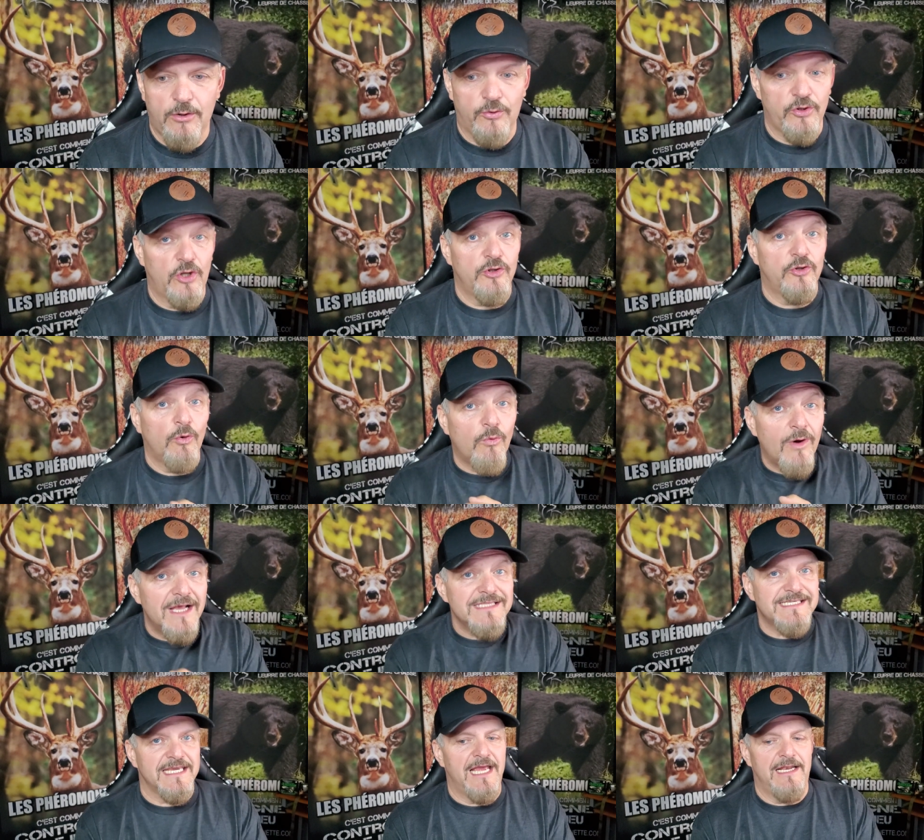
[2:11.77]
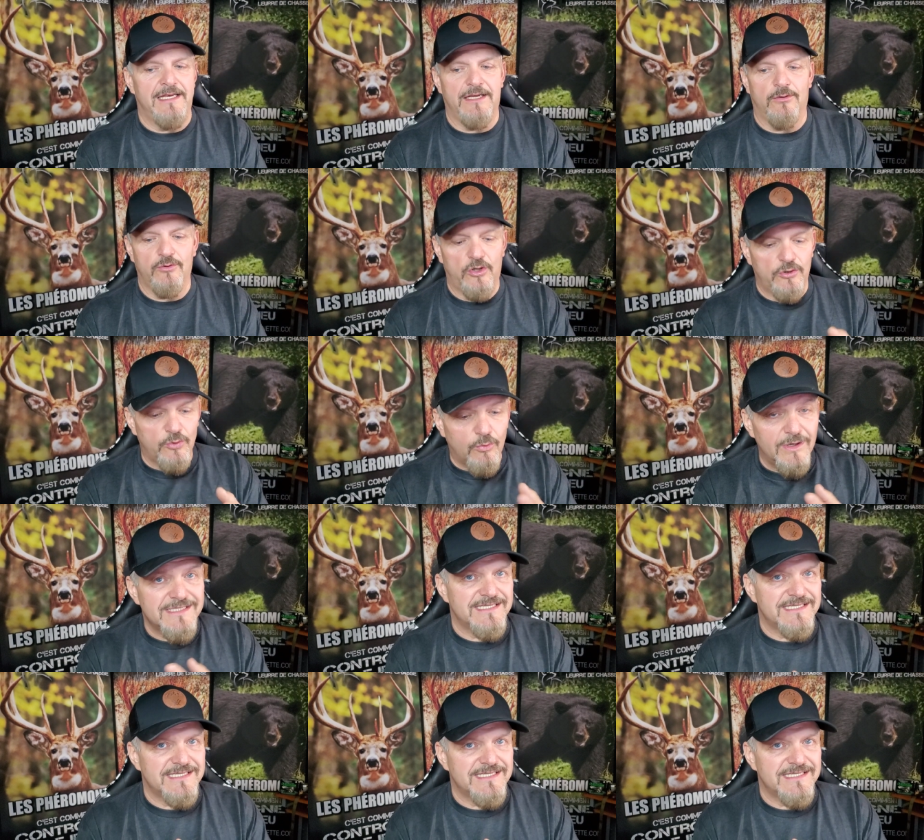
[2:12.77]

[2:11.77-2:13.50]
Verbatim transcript: On a le droit d'y aller, on a le droit de